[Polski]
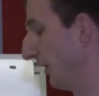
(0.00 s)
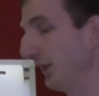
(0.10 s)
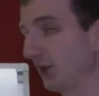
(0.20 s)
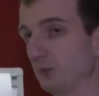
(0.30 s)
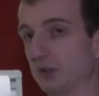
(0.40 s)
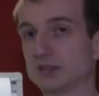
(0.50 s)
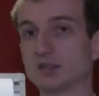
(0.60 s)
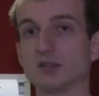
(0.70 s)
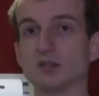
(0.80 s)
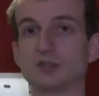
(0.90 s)

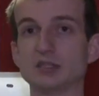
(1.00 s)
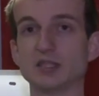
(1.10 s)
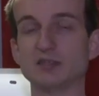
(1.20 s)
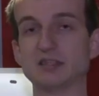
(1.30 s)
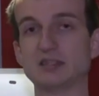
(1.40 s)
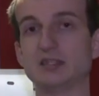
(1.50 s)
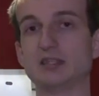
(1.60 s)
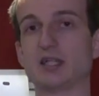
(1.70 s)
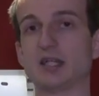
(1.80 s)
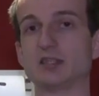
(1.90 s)
Natomiast wszystkie
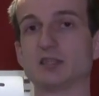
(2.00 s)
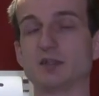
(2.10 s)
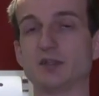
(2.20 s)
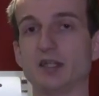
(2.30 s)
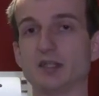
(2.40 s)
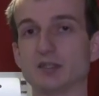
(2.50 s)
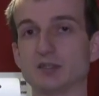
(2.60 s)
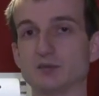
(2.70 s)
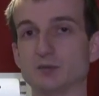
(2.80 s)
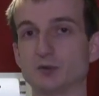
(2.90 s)
inwestycje realizowane
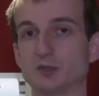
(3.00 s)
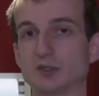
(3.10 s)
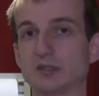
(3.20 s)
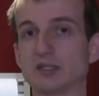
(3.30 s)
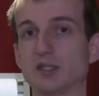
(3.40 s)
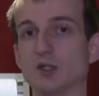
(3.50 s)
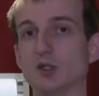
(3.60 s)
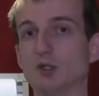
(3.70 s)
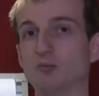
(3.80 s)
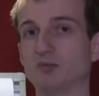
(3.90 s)
z Funduszu Sowieckiego
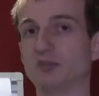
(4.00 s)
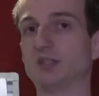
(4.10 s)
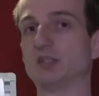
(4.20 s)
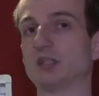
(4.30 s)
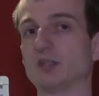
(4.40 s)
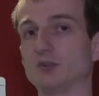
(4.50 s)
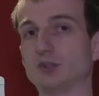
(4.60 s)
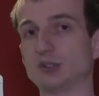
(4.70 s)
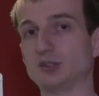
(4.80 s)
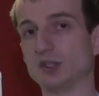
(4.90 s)
powinny się
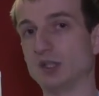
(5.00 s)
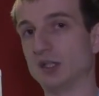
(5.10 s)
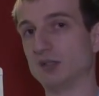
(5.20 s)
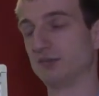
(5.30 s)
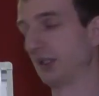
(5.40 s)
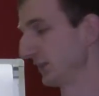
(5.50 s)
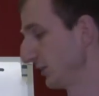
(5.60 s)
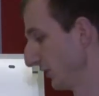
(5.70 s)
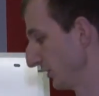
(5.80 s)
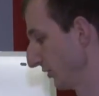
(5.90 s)
zakończyć
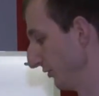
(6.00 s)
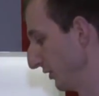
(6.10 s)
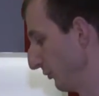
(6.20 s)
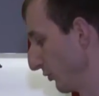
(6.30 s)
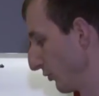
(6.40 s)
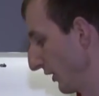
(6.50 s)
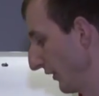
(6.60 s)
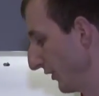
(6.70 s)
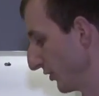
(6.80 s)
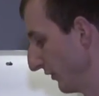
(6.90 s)
wraz z końcem roku
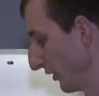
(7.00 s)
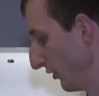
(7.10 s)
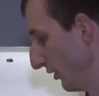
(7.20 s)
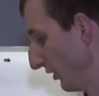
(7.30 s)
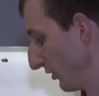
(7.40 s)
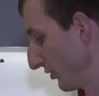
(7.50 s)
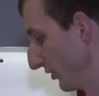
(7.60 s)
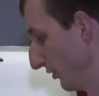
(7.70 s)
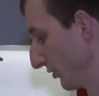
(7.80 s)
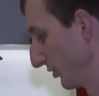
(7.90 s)
kalendarzowego, czyli do